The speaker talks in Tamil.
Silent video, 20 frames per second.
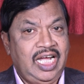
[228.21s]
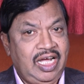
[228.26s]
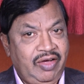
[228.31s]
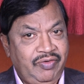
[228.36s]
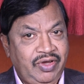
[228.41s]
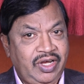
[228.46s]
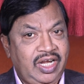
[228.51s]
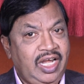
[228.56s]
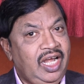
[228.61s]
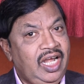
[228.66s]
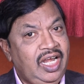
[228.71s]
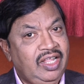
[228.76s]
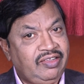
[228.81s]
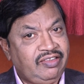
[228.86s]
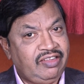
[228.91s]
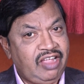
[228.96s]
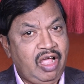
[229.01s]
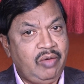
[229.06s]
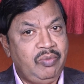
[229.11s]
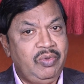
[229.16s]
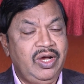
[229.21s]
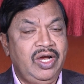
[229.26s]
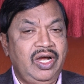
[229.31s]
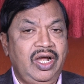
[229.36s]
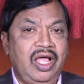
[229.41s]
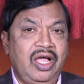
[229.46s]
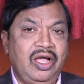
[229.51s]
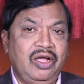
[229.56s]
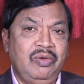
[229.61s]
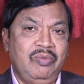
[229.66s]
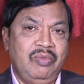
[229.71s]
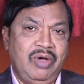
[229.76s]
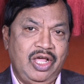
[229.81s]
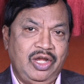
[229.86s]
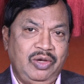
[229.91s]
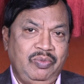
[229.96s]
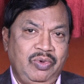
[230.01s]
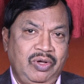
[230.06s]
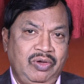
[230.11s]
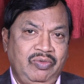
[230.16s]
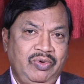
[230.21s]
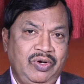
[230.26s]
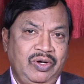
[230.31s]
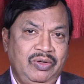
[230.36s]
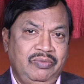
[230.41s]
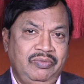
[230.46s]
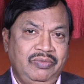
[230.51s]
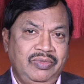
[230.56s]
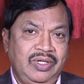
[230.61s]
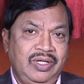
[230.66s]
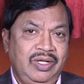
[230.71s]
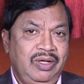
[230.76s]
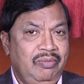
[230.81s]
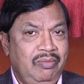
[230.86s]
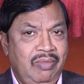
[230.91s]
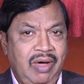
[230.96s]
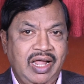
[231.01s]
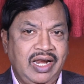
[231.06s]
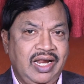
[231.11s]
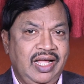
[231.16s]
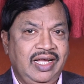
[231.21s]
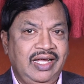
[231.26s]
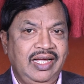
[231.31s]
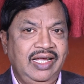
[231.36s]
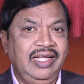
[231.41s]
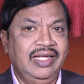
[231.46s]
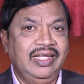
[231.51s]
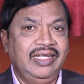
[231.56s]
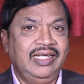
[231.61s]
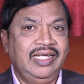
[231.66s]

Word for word: அவைகளெல்லாம் சாபங்களாக மாறி போய்விடும் மாறாக